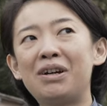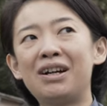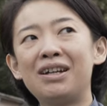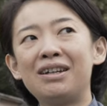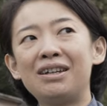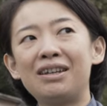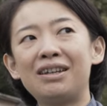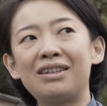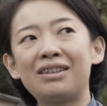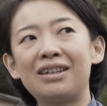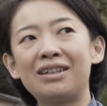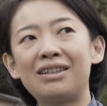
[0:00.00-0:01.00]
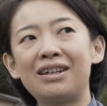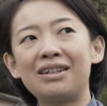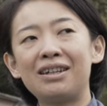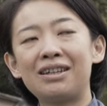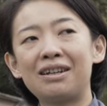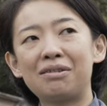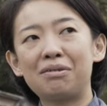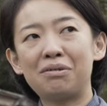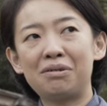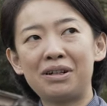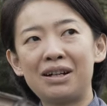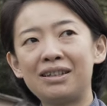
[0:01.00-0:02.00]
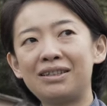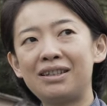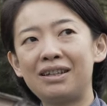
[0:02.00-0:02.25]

えー、ただ単に脚本があって、